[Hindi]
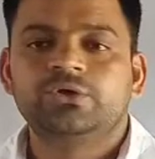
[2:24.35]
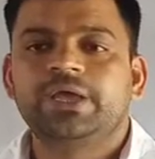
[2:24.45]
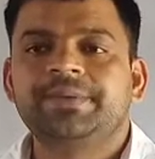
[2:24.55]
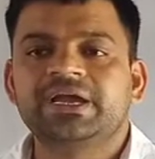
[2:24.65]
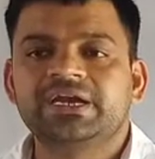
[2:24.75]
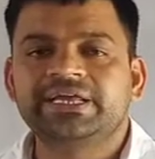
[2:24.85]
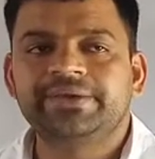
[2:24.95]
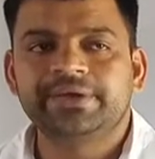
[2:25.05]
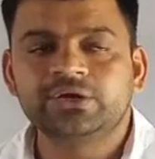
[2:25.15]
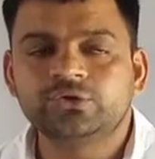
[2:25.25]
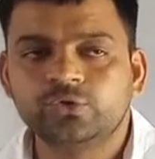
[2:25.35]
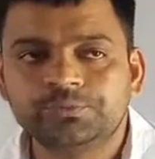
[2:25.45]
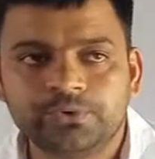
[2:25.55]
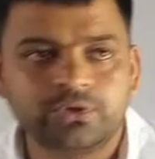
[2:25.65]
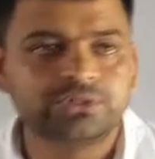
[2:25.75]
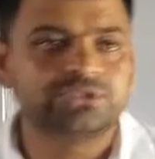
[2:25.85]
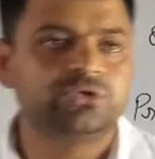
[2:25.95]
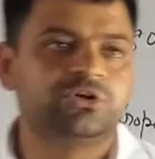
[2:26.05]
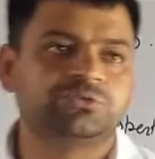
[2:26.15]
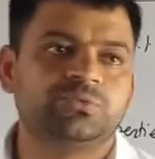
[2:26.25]
ए मैग्नेट हैविंग टू पोल्स
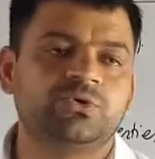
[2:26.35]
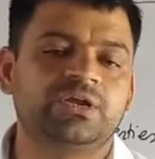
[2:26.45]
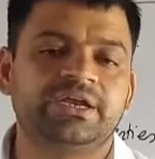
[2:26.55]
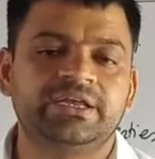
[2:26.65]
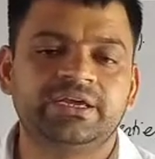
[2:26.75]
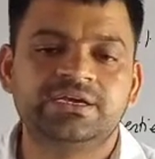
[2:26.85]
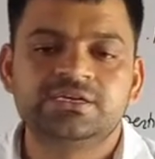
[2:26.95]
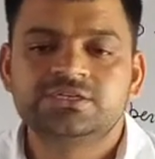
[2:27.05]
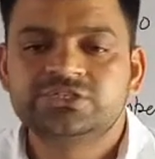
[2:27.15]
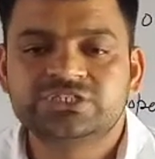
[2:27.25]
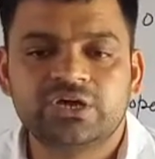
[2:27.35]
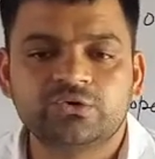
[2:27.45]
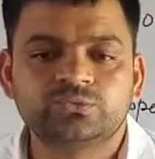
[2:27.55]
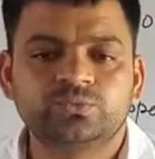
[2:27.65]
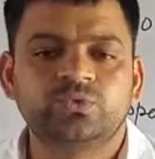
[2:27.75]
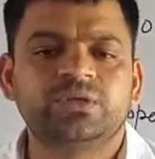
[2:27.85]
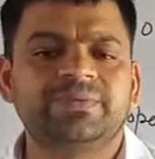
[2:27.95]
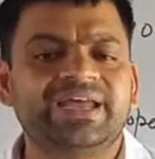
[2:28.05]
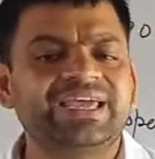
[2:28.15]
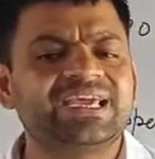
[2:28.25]
नॉर्थ पोल एंड ए साउथ पोल ये
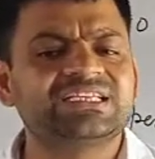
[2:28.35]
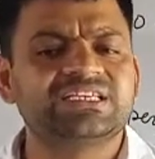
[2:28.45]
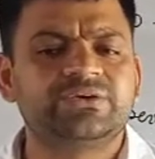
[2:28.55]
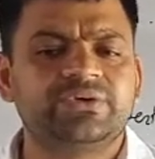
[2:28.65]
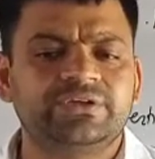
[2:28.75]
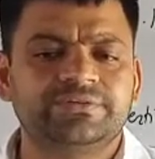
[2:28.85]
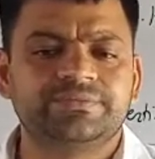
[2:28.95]
बनाए कैसे इन्होंने